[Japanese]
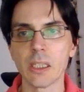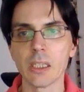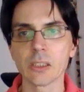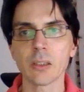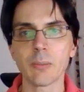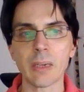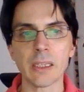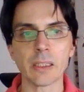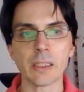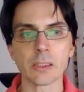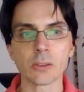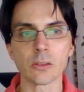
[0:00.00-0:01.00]
それはまあ、なん
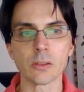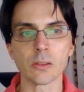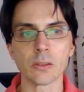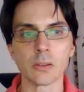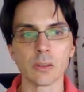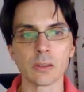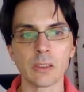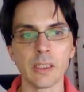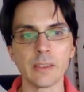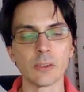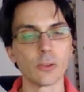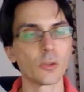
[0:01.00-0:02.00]
かその
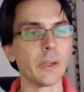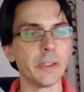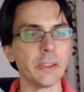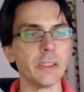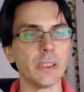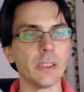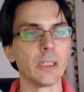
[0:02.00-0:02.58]
データのクエリ